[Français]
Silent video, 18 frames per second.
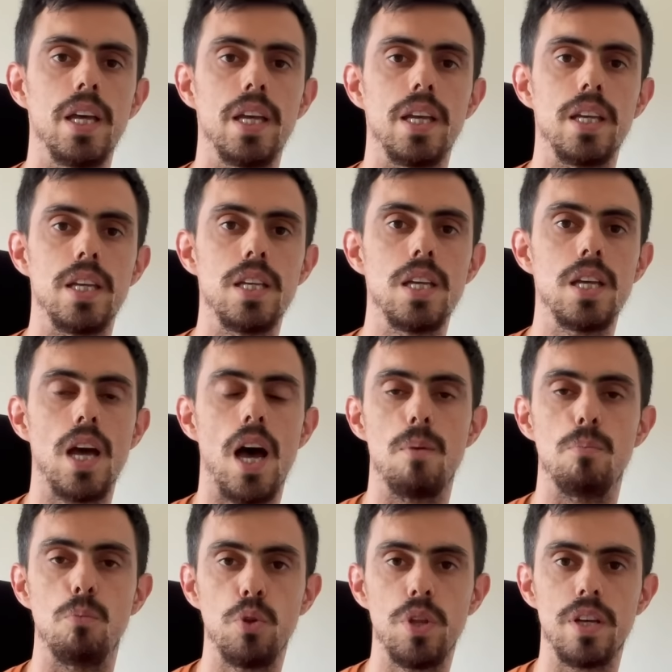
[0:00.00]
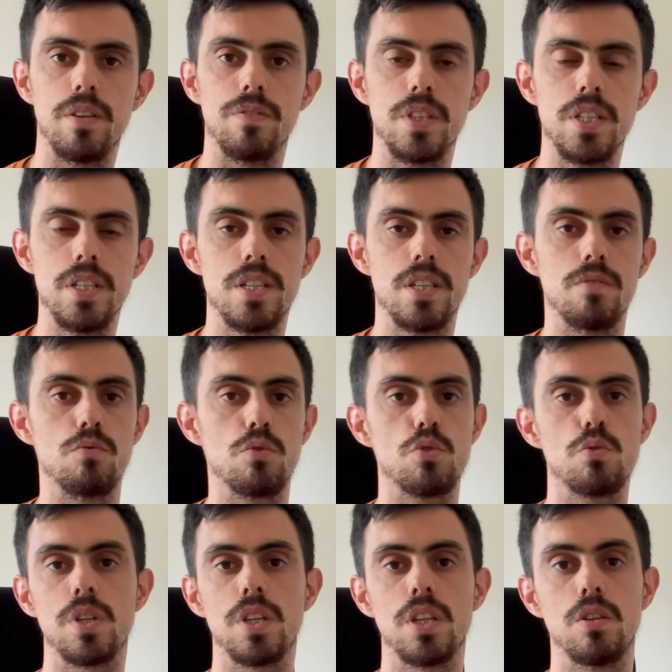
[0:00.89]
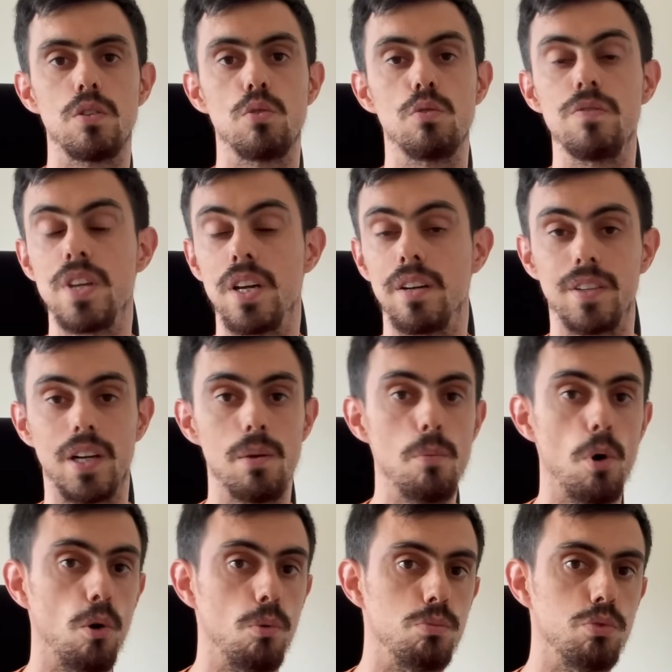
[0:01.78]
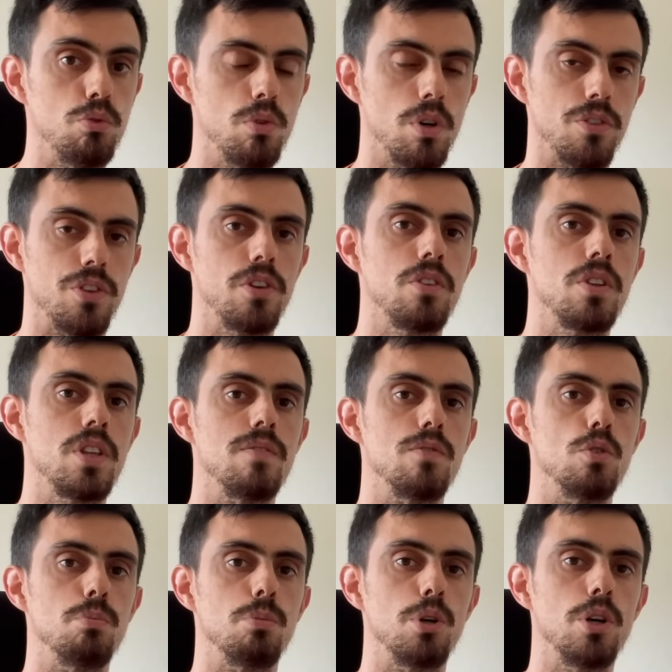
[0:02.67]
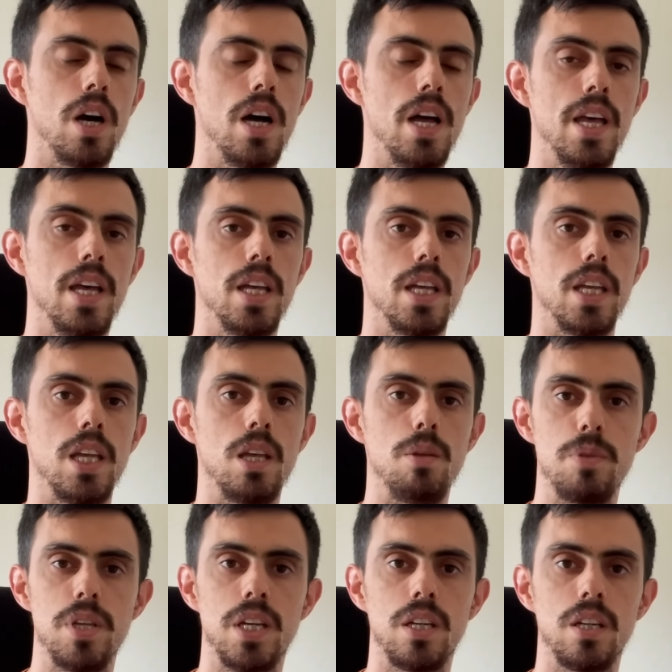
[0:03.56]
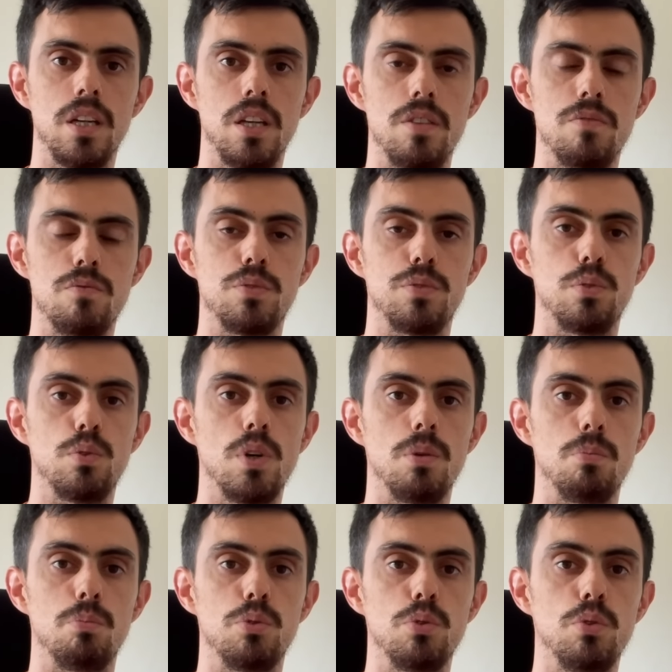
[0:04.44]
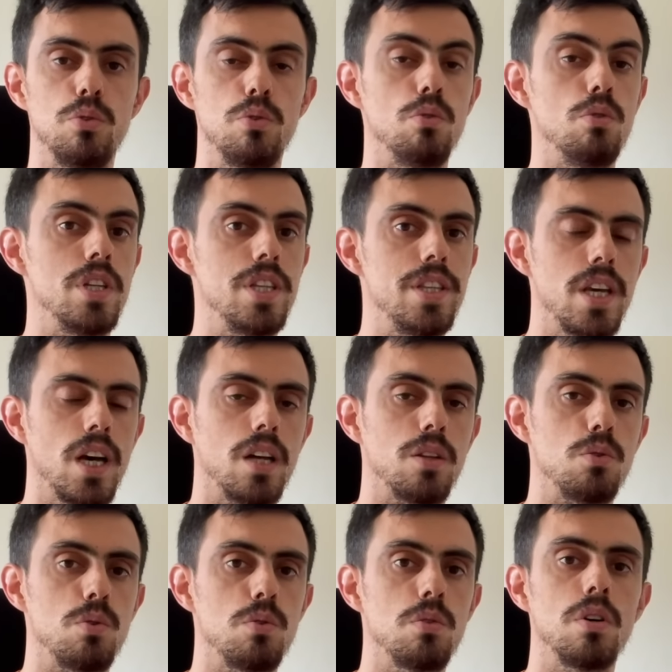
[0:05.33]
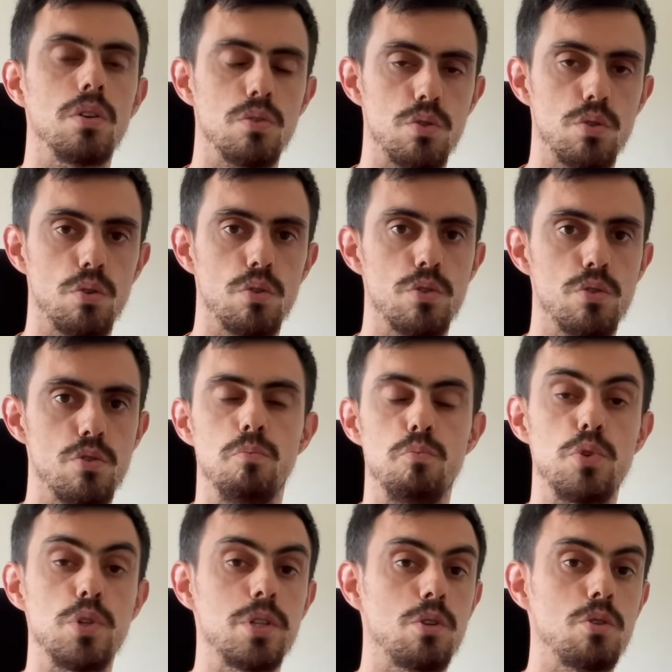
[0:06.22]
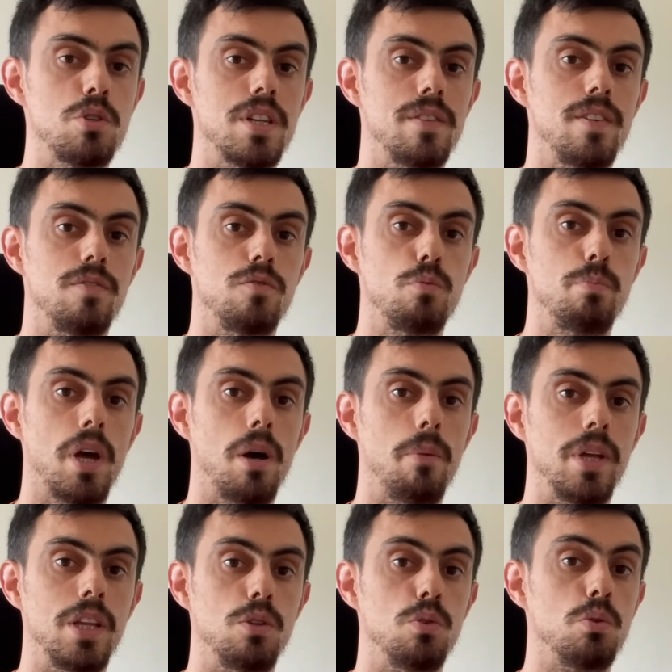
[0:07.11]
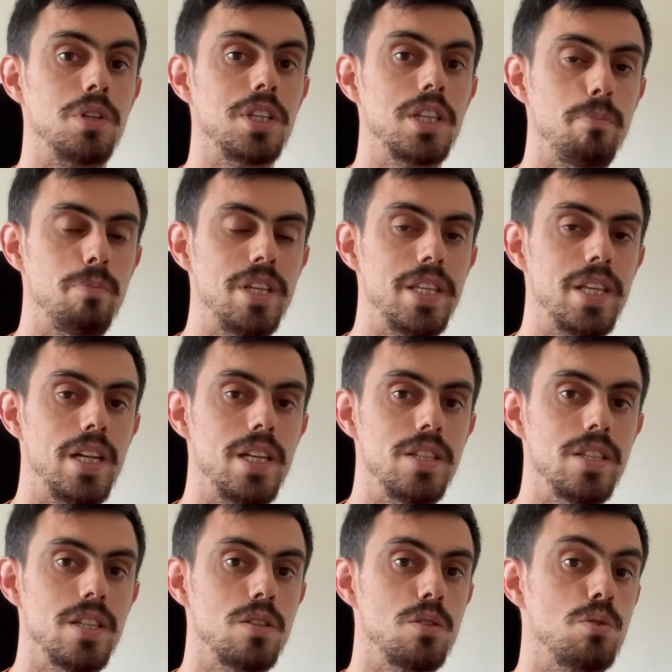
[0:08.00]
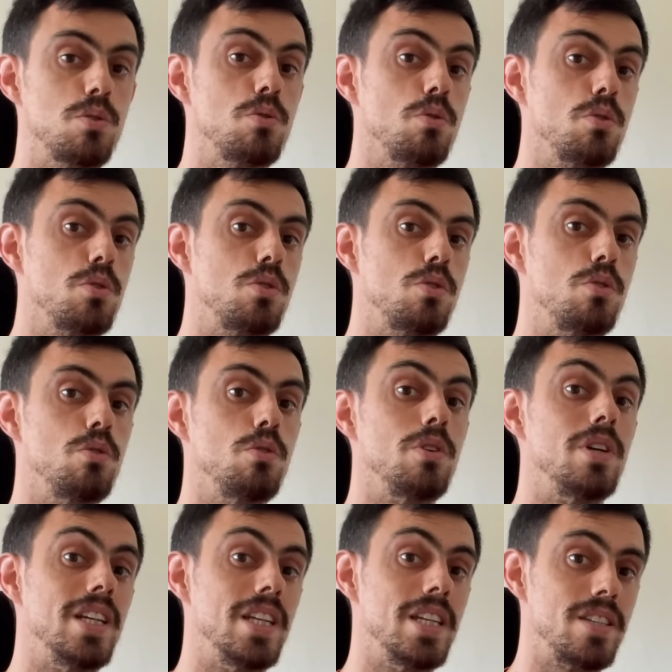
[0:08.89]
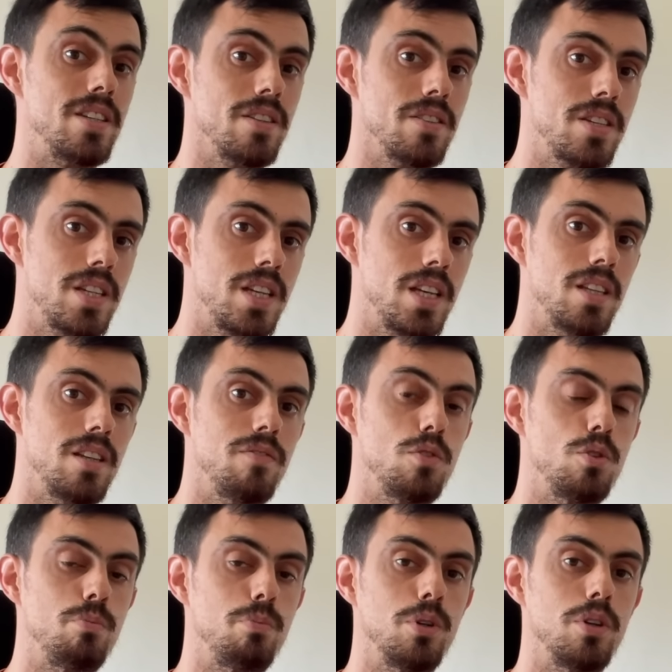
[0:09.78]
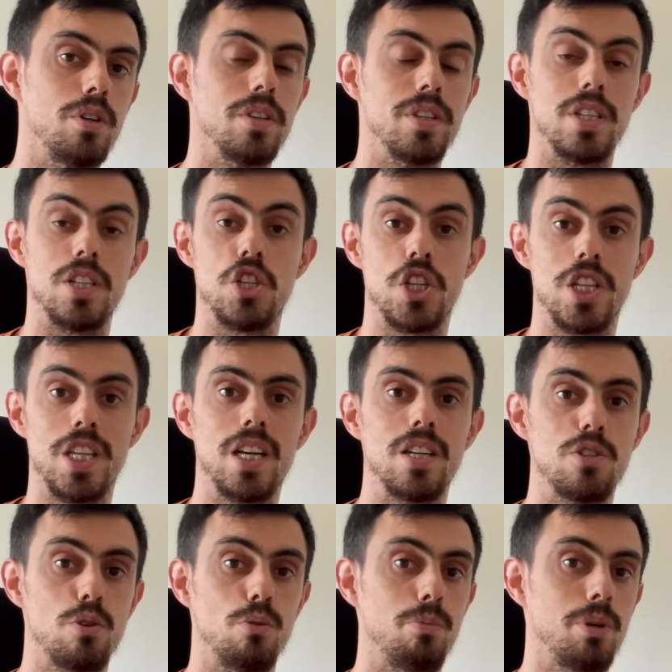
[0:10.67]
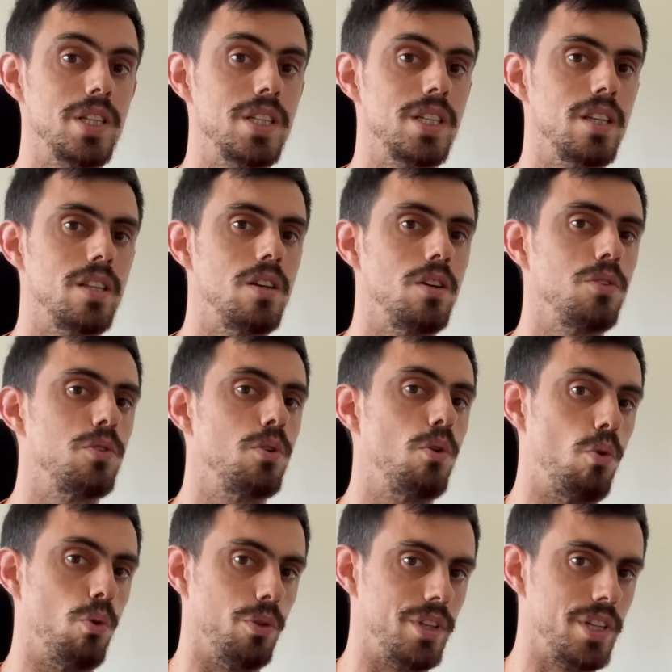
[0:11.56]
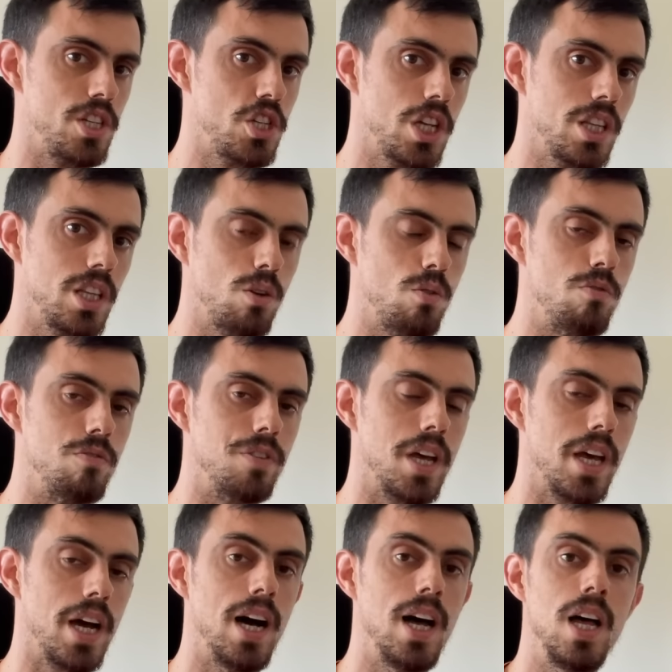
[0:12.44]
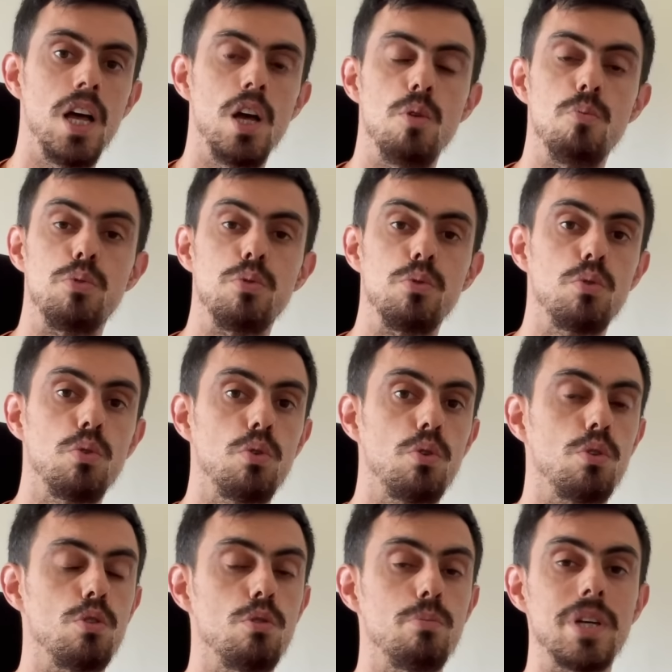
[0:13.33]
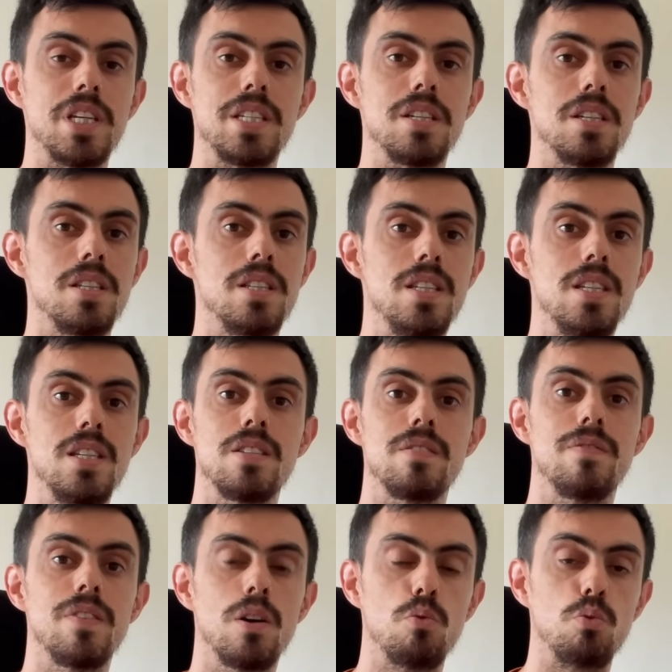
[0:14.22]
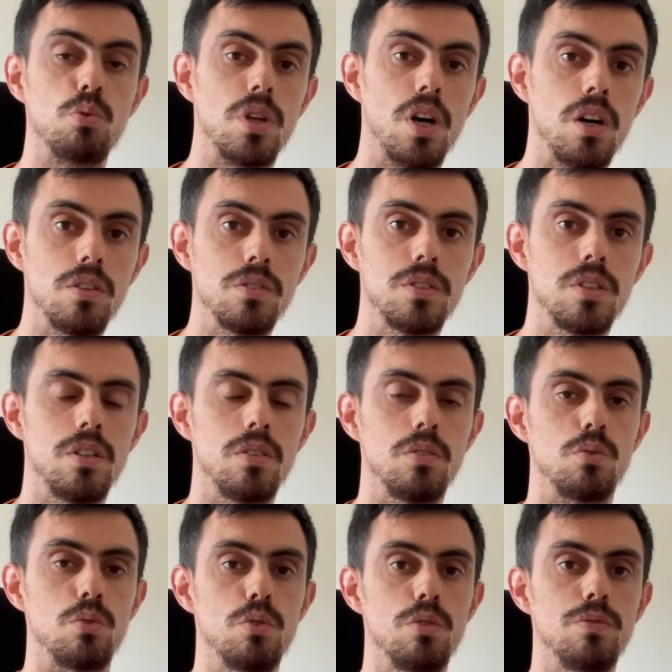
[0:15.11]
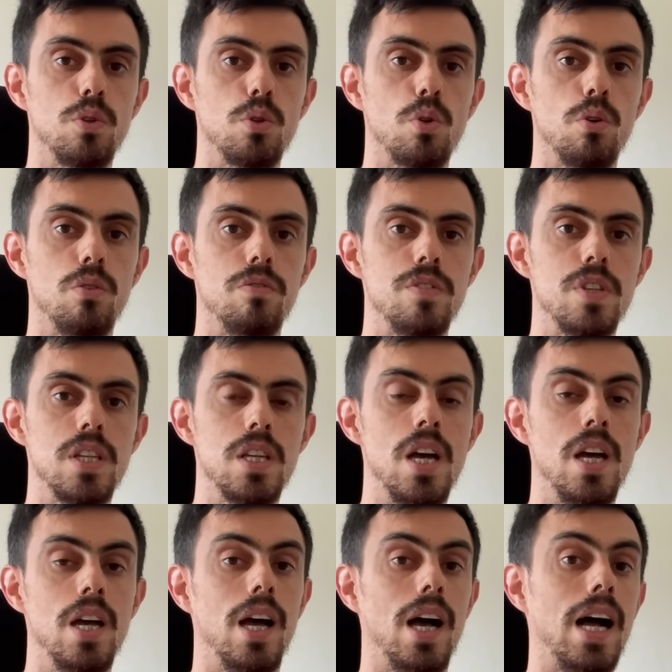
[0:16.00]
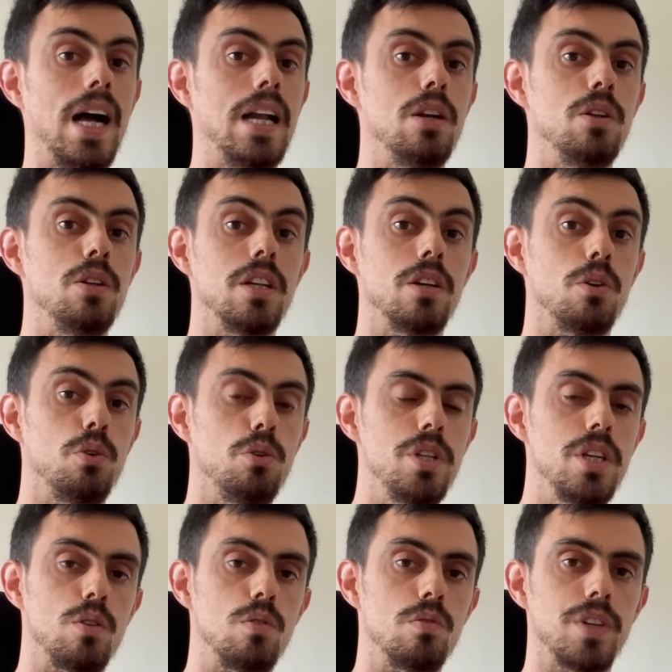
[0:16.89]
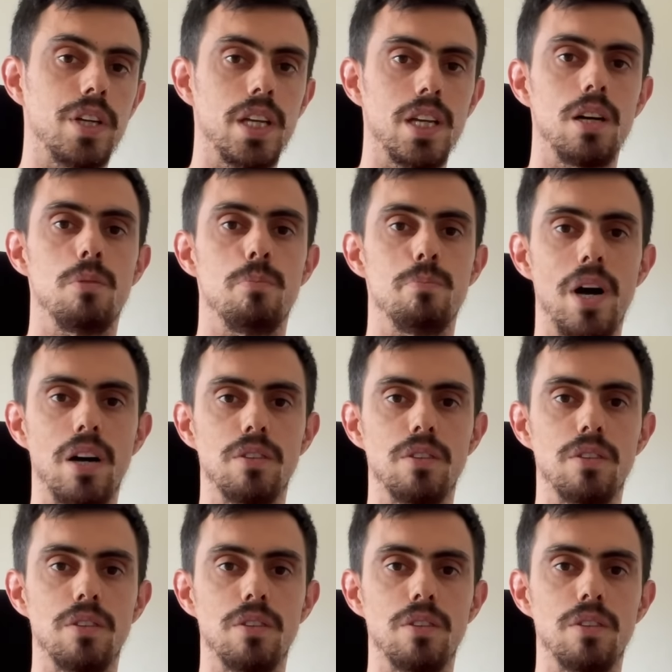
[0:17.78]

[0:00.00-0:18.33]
Et à mon avis, si vous souhaitez devenir vraiment bon en tant que développeur, eh bien, il vous faut un peu de littérature sur le sujet, puisque ça va vous permettre de capitaliser sur ce que les anciens développeurs des générations précédentes ont déjà découvert, plutôt que de passer 10, 20 ou 30 ans de votre vie à les redécouvrir par